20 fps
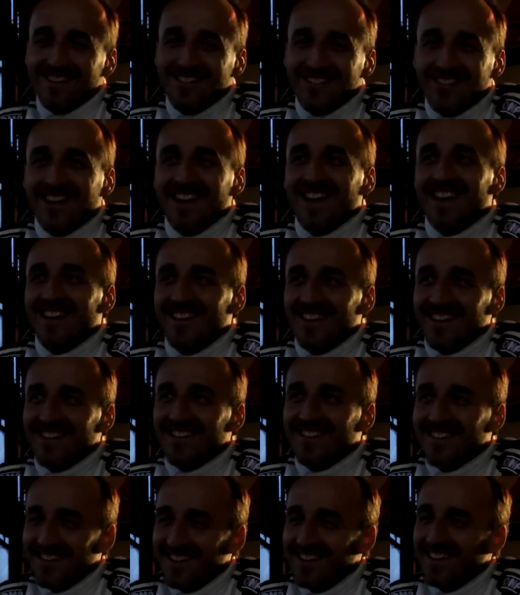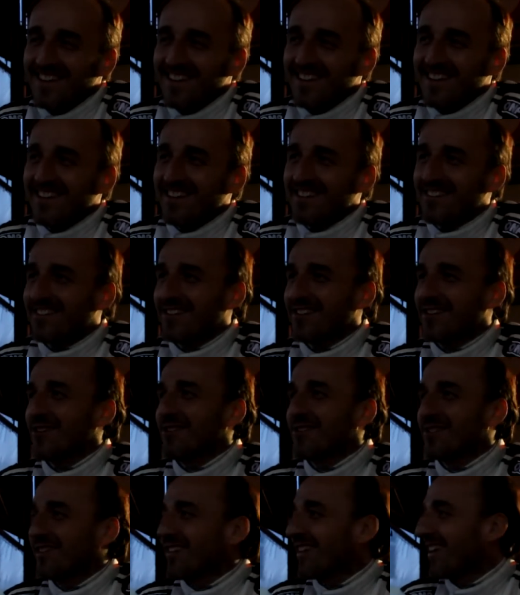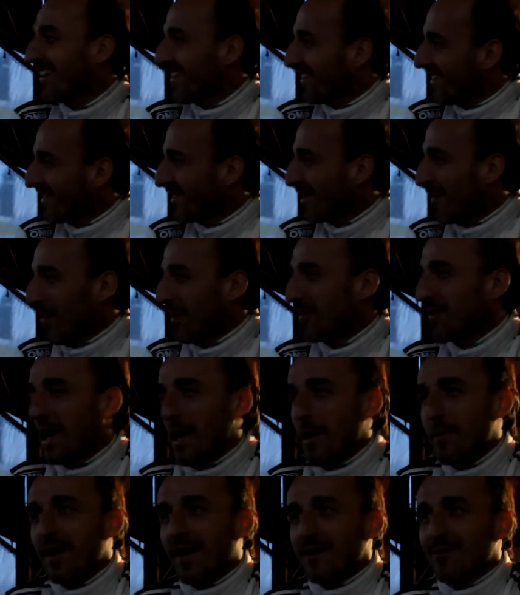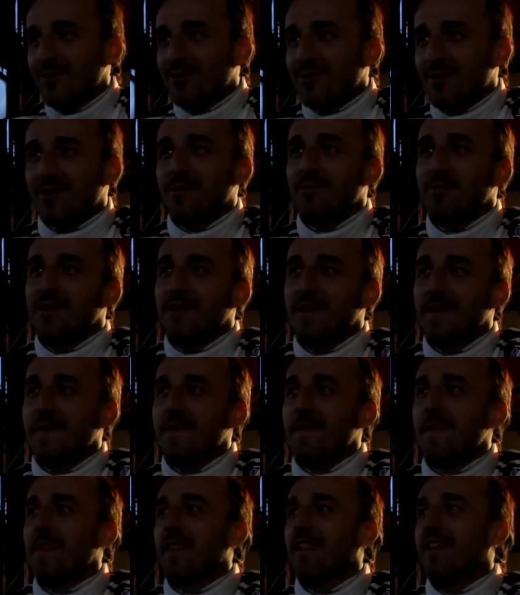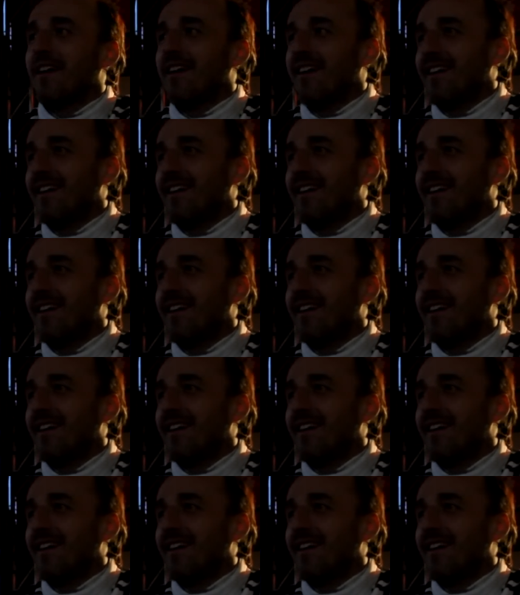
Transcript: jest ok, także jeśli chodzi, nie, nie zapomniałem jak to się robi. No.